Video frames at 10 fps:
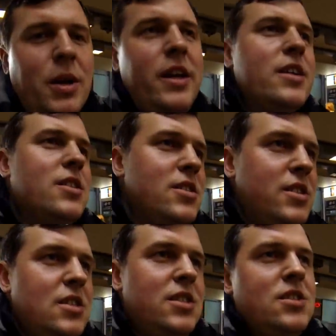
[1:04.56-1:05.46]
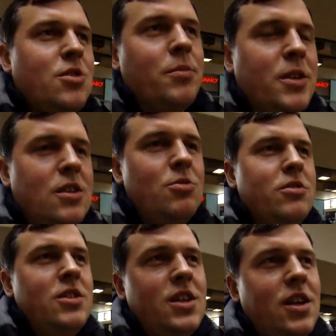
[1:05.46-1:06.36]
билет, здесь есть комнаты
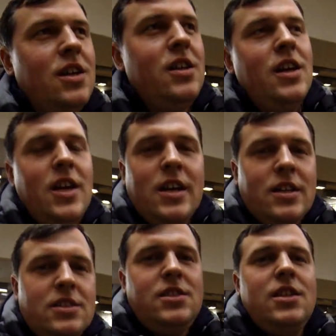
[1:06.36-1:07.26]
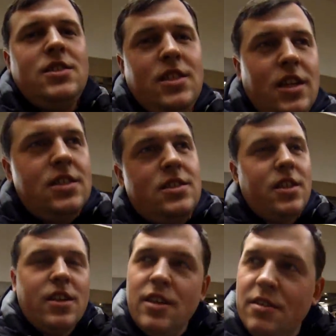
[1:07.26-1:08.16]
отдыха, здесь есть
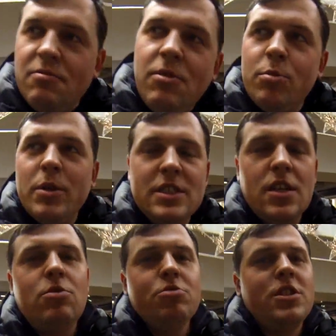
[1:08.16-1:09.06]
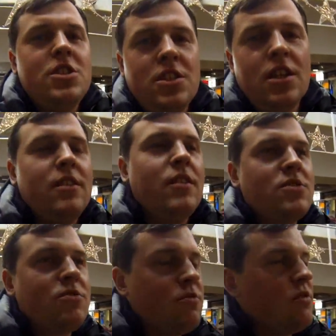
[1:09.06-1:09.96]
любые закусочные на ваш
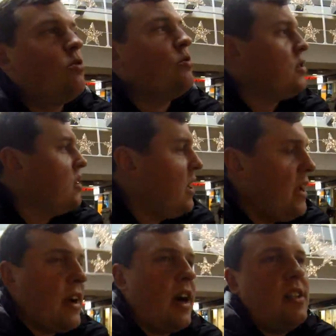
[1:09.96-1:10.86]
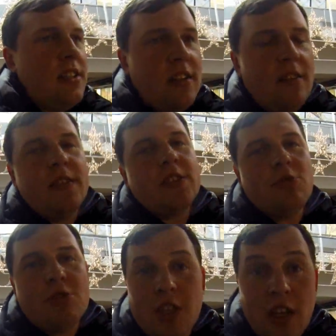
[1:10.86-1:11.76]
вкус. Хотите ли вы
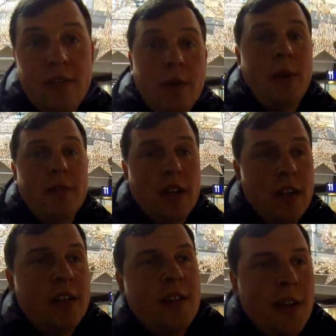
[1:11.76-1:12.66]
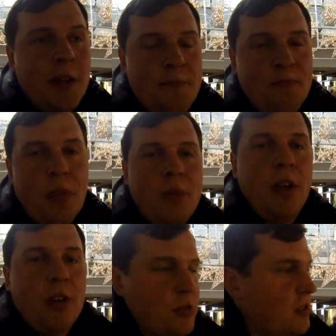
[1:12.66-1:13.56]
суши, или вы привыкли
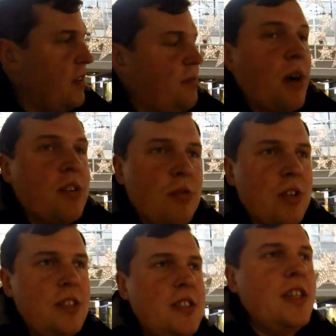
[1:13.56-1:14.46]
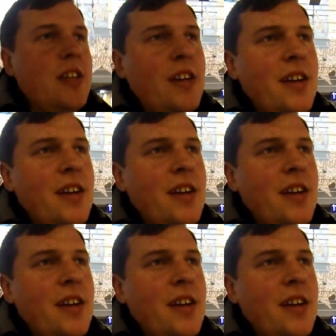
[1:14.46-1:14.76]
перекусывать в Макдональдсе.